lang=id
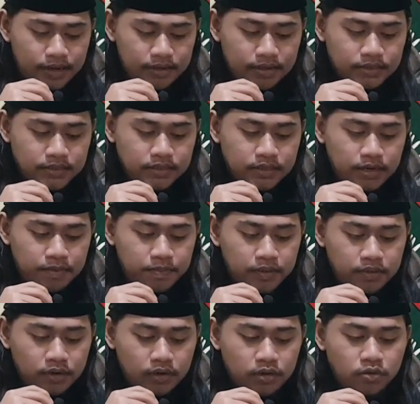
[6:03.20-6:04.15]
atas sikap
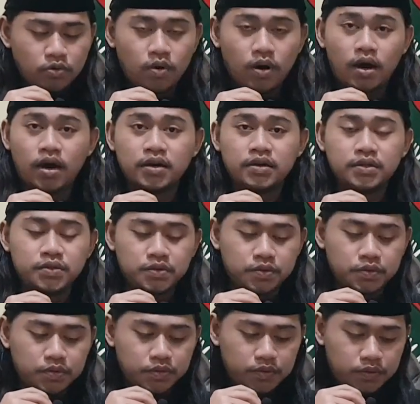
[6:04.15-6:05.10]
Menteri Keuangan
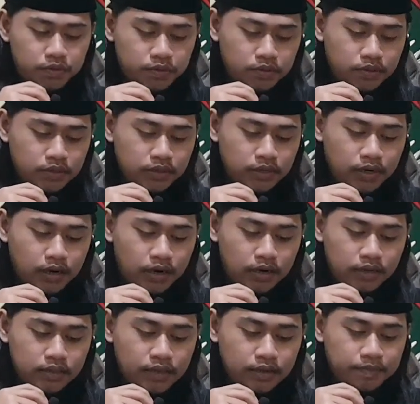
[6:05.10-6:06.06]
itu.
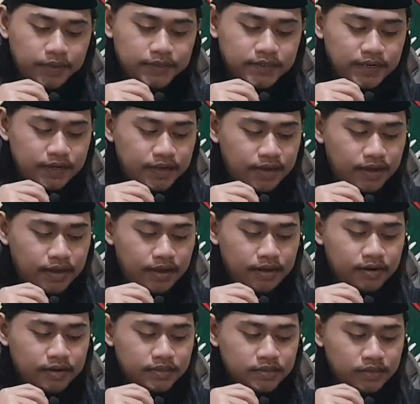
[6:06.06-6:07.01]
Karena tanpa
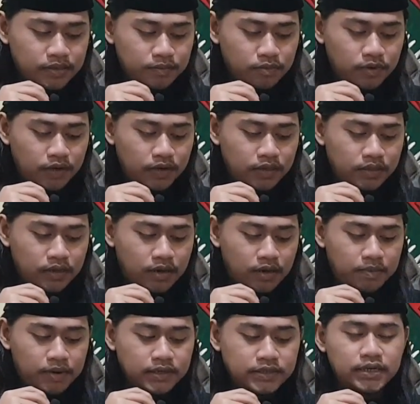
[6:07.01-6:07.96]
sadar, Sri Mulyani
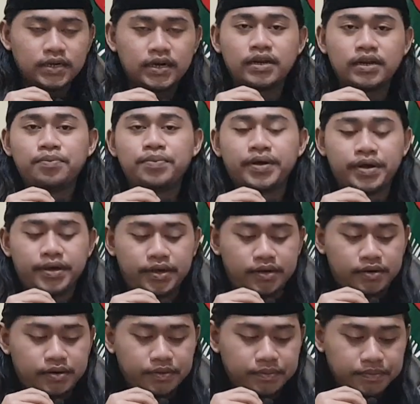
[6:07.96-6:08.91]
telah melecehkan
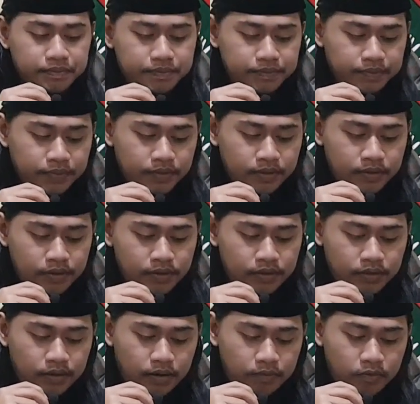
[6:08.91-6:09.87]
MPR.
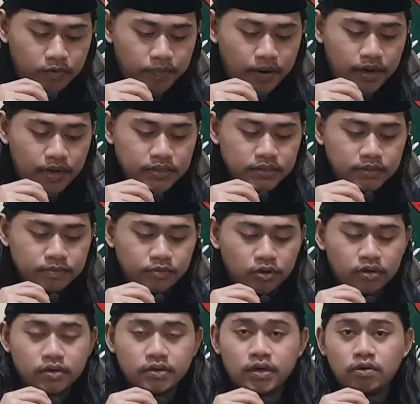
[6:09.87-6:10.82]
Yang merupakan
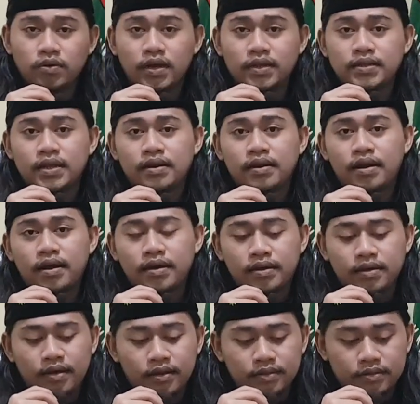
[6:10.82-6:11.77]
simbol kedaulatan
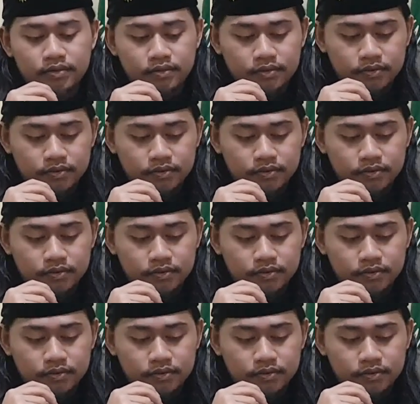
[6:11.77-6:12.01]
rakyat.